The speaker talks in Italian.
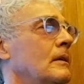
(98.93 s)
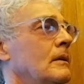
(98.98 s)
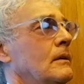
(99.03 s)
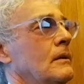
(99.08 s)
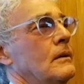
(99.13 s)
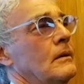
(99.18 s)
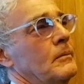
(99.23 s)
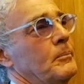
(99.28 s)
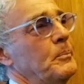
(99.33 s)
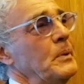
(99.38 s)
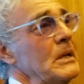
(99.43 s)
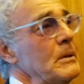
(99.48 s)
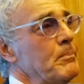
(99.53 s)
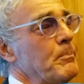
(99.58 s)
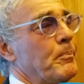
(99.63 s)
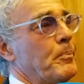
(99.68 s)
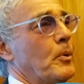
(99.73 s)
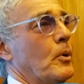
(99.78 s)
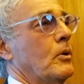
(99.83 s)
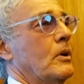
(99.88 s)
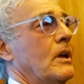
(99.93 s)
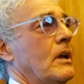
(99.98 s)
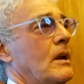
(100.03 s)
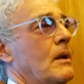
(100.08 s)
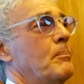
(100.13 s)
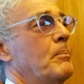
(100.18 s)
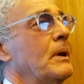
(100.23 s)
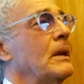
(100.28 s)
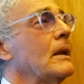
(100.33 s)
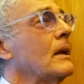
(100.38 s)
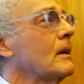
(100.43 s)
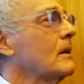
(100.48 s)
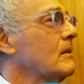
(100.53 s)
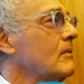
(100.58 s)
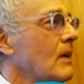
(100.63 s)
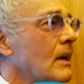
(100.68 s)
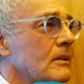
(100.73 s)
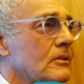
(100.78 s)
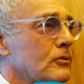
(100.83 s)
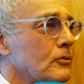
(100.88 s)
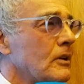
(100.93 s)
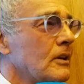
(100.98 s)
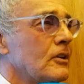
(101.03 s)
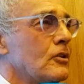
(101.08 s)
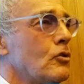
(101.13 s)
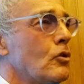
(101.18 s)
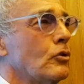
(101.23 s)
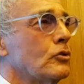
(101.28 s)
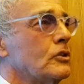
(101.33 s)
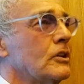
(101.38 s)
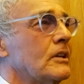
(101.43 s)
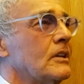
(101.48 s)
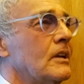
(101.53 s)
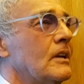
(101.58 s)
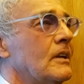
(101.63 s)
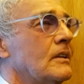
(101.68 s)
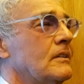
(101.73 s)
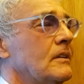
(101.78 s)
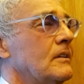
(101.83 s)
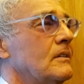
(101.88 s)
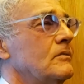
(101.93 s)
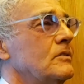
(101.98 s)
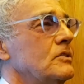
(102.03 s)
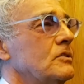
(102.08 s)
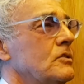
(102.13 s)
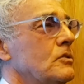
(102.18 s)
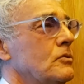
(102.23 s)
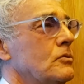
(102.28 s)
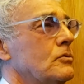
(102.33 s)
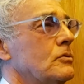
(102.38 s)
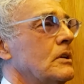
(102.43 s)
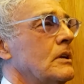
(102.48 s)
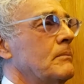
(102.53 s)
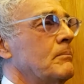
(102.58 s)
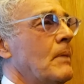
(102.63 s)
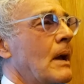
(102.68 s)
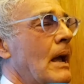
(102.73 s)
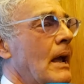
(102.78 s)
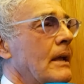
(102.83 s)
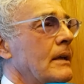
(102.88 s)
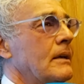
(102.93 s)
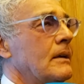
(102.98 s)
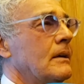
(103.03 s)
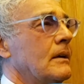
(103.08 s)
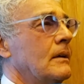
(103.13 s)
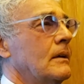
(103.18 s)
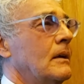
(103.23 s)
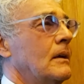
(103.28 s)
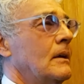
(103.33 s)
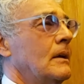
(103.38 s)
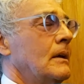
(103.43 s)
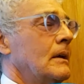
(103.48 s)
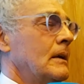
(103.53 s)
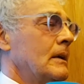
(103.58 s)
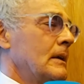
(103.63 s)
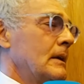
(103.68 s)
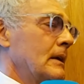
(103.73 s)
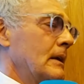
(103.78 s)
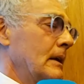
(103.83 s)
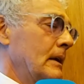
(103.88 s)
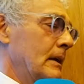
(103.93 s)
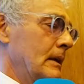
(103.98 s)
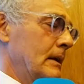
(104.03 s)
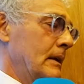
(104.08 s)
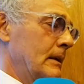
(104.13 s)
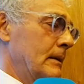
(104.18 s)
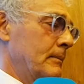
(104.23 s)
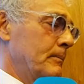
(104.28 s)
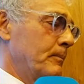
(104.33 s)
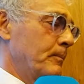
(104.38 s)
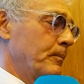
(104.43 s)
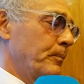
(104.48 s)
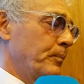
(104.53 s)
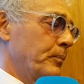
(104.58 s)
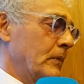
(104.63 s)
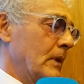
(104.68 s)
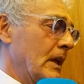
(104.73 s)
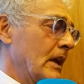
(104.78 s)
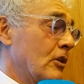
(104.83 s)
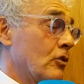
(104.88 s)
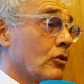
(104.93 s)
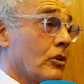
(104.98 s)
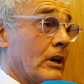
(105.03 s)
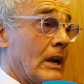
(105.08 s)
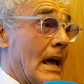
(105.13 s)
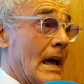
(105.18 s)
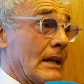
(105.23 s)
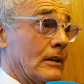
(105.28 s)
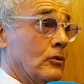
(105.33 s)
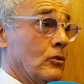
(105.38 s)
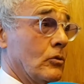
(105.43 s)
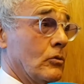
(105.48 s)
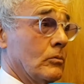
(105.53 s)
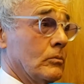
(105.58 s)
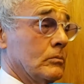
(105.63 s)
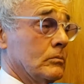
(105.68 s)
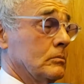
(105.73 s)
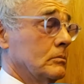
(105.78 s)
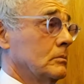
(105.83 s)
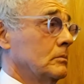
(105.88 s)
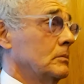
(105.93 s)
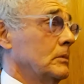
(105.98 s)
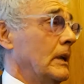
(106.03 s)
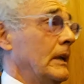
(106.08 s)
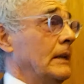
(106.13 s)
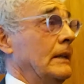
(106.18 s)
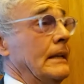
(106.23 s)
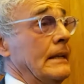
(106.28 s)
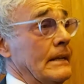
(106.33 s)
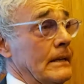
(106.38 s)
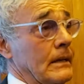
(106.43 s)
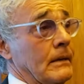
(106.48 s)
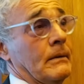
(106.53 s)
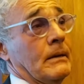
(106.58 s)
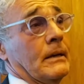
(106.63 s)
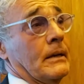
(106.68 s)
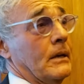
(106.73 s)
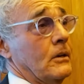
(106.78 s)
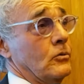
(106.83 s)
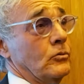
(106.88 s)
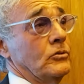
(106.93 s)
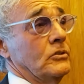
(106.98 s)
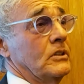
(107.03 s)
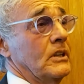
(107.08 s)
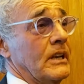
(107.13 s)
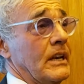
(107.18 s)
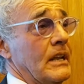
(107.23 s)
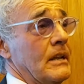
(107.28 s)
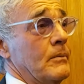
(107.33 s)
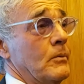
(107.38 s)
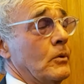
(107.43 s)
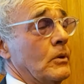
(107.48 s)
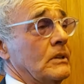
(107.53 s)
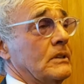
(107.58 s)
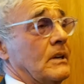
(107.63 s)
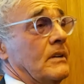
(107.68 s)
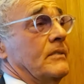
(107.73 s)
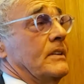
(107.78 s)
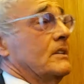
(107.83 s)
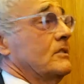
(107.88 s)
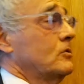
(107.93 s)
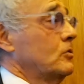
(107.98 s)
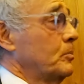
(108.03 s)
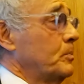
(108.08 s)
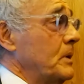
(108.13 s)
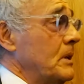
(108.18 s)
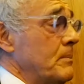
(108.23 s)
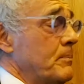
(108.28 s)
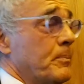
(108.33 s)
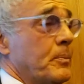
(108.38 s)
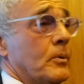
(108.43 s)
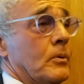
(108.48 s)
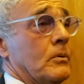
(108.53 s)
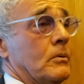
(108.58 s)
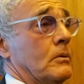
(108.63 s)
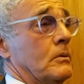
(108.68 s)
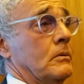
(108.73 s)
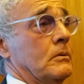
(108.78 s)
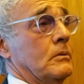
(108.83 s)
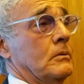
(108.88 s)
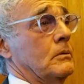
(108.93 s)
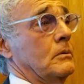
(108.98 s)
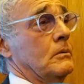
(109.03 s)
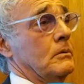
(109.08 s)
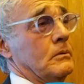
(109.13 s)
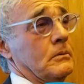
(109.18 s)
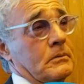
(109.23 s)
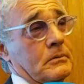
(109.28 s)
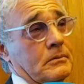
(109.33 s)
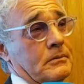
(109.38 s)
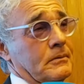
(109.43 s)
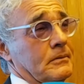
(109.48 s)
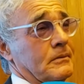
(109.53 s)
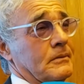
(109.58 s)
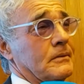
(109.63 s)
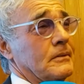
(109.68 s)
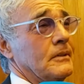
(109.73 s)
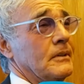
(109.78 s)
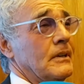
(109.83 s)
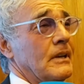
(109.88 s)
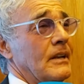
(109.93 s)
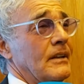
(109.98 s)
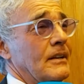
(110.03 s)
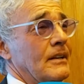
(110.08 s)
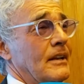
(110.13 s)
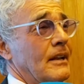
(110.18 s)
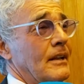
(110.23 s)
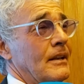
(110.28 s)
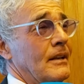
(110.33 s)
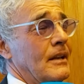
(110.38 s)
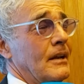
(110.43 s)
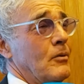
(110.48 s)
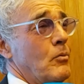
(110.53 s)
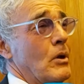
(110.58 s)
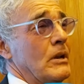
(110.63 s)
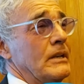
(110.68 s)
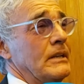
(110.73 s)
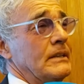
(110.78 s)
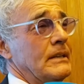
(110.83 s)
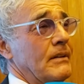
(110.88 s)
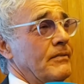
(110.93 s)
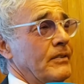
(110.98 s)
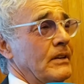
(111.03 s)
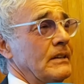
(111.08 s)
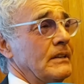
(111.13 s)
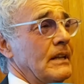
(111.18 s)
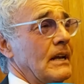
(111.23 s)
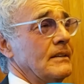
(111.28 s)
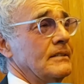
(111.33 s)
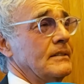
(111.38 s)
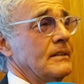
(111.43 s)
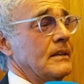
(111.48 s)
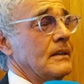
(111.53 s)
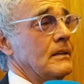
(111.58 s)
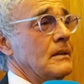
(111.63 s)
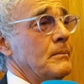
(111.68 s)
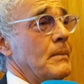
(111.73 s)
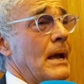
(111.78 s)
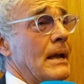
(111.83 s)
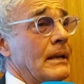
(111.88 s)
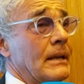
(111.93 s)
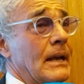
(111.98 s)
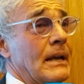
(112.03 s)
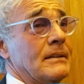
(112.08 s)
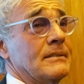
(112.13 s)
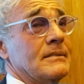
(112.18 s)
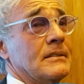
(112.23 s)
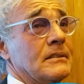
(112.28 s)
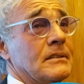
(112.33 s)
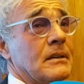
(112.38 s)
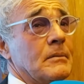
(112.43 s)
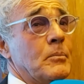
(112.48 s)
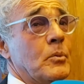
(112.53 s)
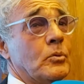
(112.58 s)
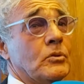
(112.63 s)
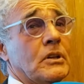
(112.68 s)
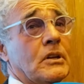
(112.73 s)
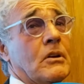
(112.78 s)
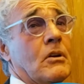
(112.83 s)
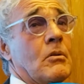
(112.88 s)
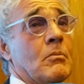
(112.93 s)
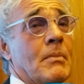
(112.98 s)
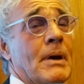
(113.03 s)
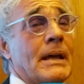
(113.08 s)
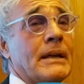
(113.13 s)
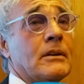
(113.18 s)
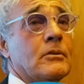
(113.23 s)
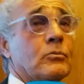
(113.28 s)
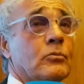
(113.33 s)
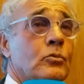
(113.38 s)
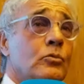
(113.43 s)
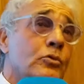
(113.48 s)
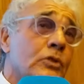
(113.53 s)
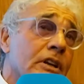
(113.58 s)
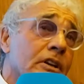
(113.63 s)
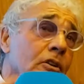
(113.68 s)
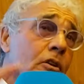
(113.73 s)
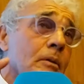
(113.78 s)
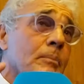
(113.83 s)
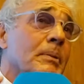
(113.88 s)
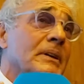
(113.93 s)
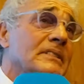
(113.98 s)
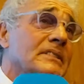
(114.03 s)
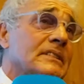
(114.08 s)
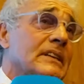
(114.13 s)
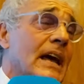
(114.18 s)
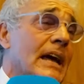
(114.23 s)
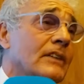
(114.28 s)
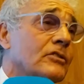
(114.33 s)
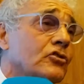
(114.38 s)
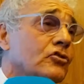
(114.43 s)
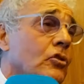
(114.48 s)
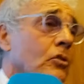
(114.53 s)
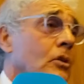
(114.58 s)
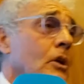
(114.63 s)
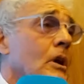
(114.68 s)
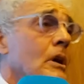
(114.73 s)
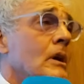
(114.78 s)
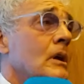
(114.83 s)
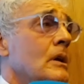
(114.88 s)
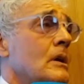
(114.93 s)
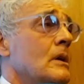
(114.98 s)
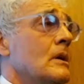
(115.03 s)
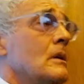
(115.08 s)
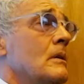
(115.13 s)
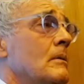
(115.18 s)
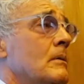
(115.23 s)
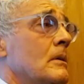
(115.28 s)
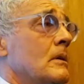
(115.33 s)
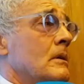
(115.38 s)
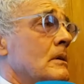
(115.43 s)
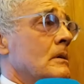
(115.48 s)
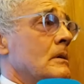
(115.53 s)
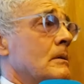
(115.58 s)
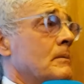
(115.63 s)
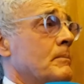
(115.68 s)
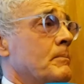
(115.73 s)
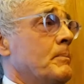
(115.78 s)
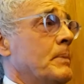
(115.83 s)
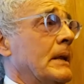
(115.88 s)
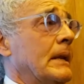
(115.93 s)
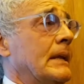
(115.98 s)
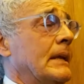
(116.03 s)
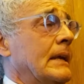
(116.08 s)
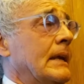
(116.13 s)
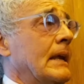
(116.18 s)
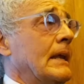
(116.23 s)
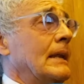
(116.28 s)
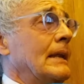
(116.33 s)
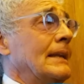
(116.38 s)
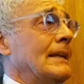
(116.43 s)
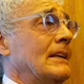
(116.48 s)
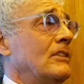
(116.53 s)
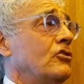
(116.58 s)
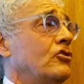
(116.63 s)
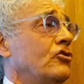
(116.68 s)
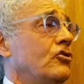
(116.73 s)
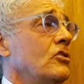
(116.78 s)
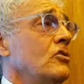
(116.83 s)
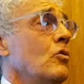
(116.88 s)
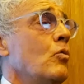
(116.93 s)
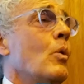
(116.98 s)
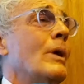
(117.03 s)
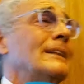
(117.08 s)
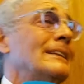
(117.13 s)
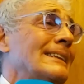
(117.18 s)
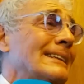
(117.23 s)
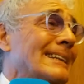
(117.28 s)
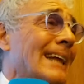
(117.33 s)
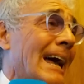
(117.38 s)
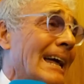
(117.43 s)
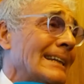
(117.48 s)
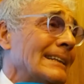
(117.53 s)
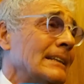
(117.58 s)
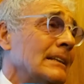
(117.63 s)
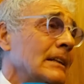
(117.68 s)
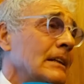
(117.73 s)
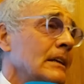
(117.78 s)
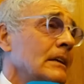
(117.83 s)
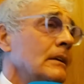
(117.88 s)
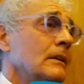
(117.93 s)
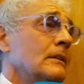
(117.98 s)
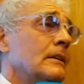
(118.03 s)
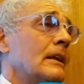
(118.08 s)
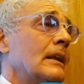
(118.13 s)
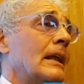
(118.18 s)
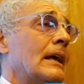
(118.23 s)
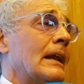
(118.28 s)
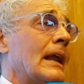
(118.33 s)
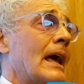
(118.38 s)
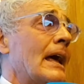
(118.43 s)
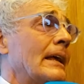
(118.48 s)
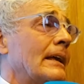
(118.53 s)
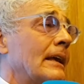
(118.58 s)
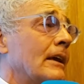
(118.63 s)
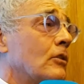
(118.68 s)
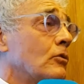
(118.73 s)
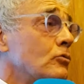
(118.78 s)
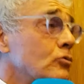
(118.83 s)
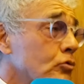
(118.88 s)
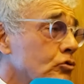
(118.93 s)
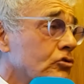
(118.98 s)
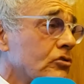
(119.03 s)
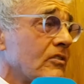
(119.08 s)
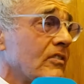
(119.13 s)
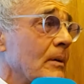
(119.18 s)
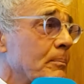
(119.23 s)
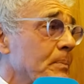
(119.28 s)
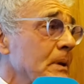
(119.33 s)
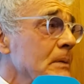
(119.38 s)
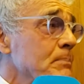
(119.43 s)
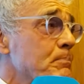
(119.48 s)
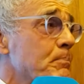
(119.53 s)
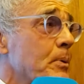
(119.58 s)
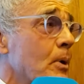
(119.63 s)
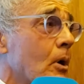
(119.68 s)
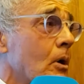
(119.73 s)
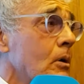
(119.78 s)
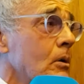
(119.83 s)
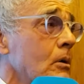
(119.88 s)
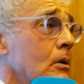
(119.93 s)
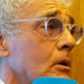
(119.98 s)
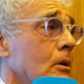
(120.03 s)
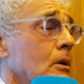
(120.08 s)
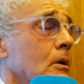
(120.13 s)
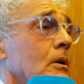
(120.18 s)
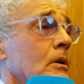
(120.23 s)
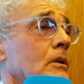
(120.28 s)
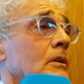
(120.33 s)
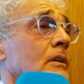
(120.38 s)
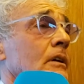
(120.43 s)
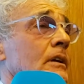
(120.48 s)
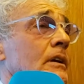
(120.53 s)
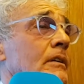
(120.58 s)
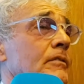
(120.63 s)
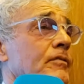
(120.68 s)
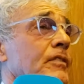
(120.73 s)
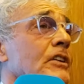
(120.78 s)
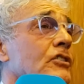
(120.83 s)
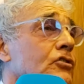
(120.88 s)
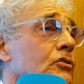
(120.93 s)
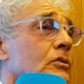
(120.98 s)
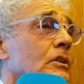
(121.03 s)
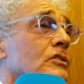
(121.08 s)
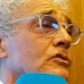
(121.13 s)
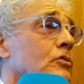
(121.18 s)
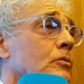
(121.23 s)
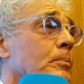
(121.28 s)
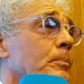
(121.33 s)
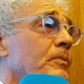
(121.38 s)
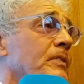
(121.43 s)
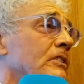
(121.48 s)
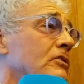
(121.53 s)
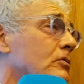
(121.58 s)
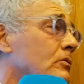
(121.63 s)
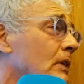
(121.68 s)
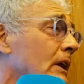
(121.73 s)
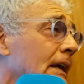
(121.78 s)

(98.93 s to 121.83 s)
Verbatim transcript: eh, Pippo che era appena arrivato nel gota della televisione, Mike e, e Corrado e lì racconteremo attraverso Pippo la, la, la qualità fantastica di Mike, anzi tributerò a Mike un ulteriore passaggio perché nei 50 anni della RAI che conduceva Pippo eh, fece, una, fece,